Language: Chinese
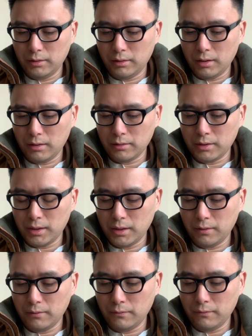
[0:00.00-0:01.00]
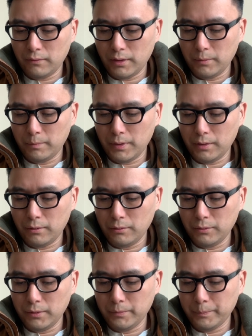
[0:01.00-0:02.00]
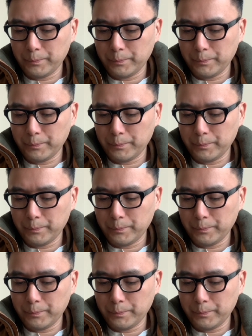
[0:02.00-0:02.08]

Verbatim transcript: 当先伪报云：